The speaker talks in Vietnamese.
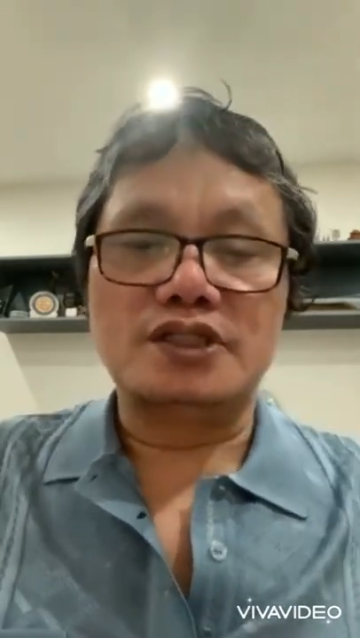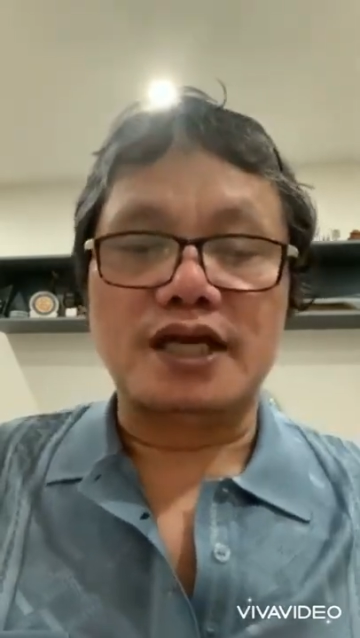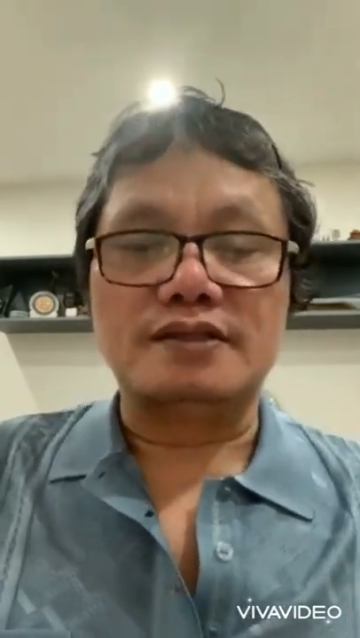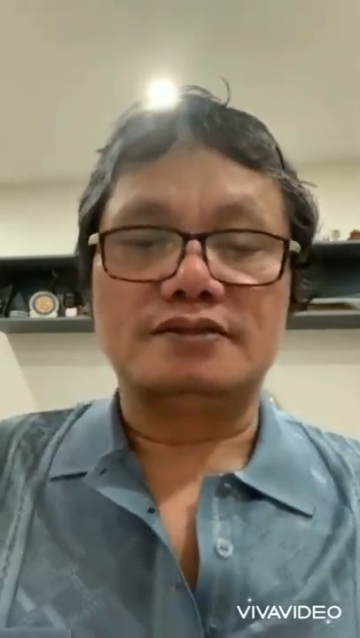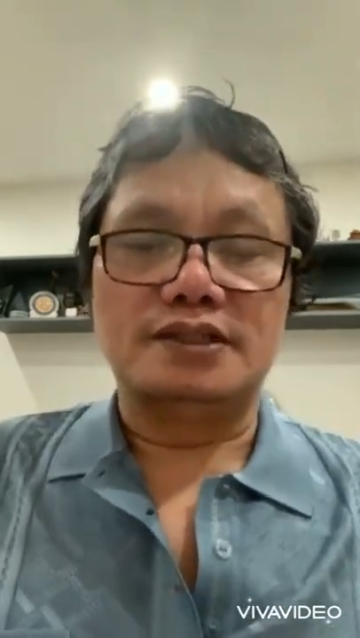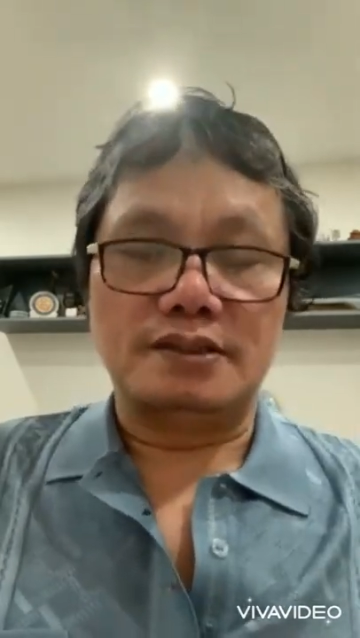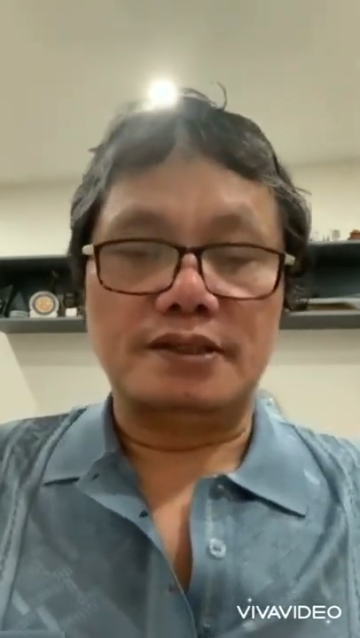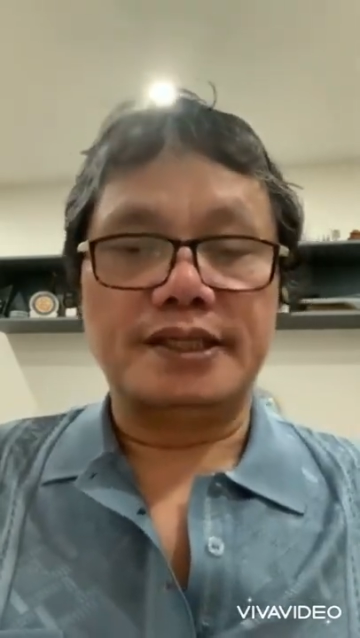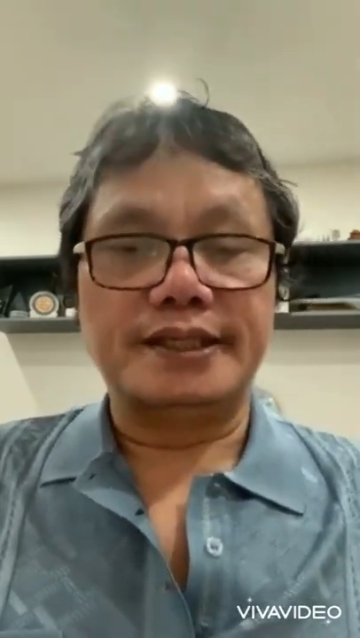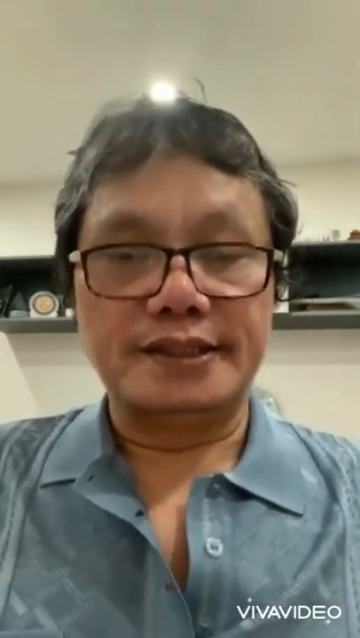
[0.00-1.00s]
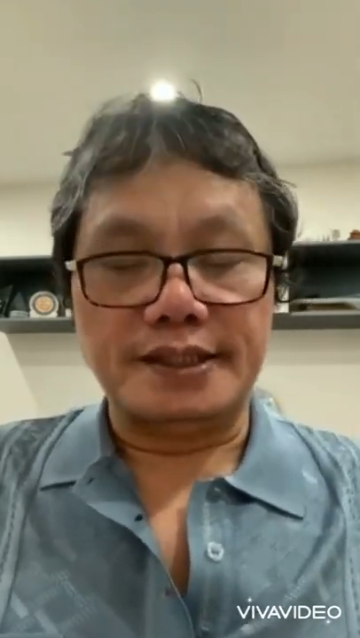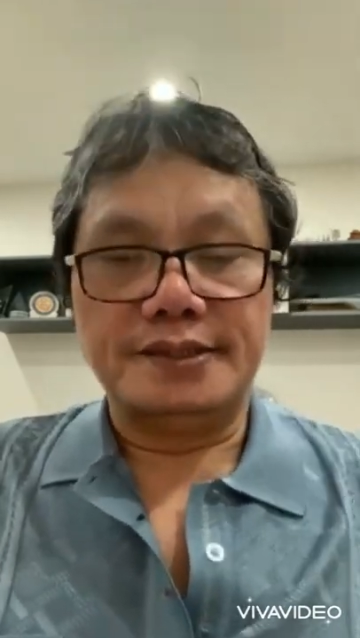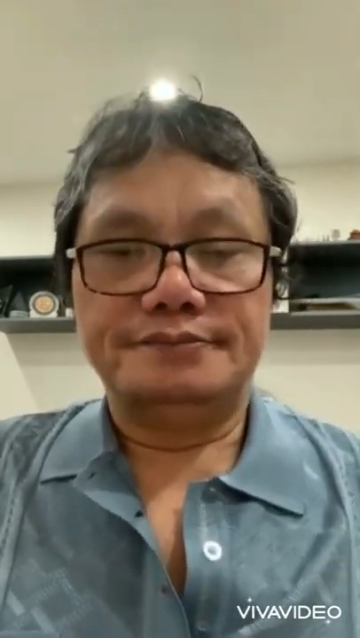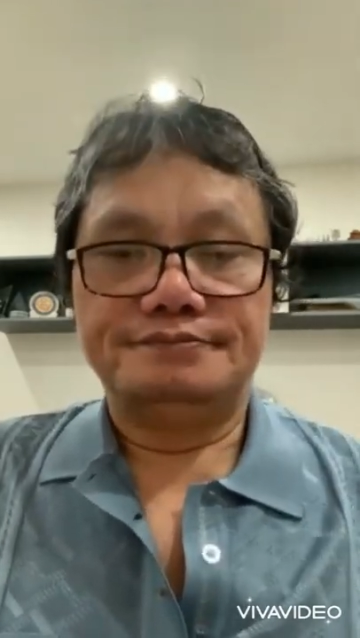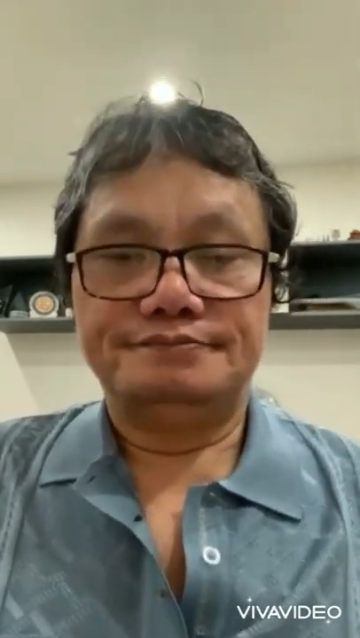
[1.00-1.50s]
chất người ta gọi là kháng thể
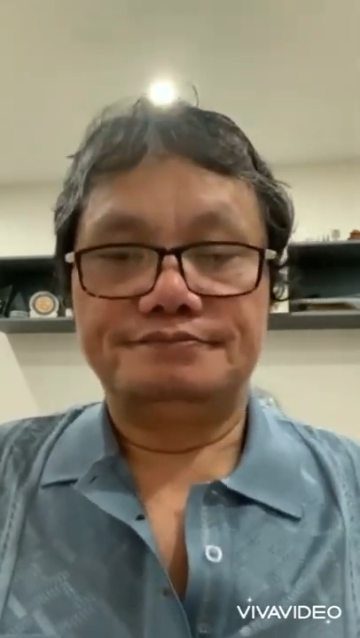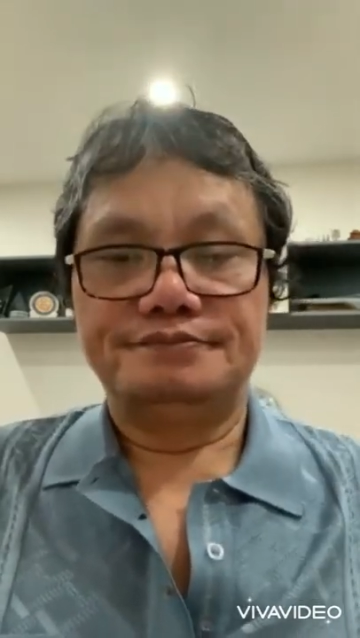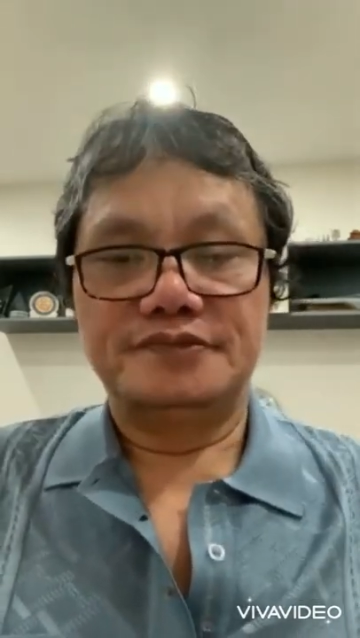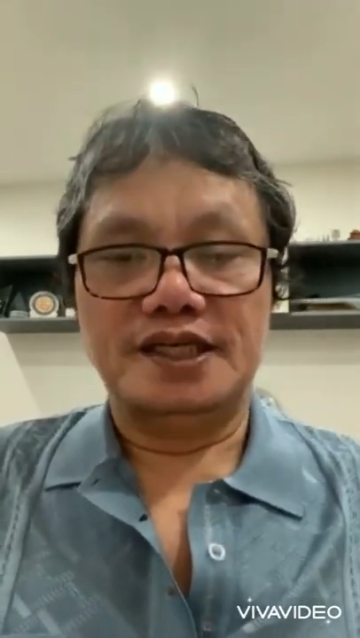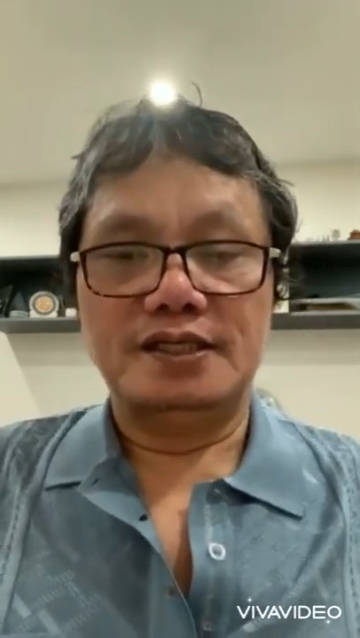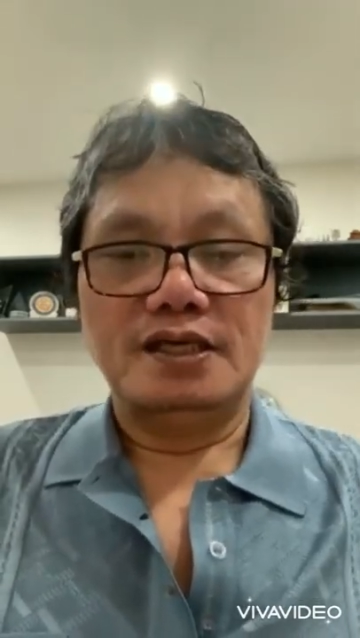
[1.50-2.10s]
à,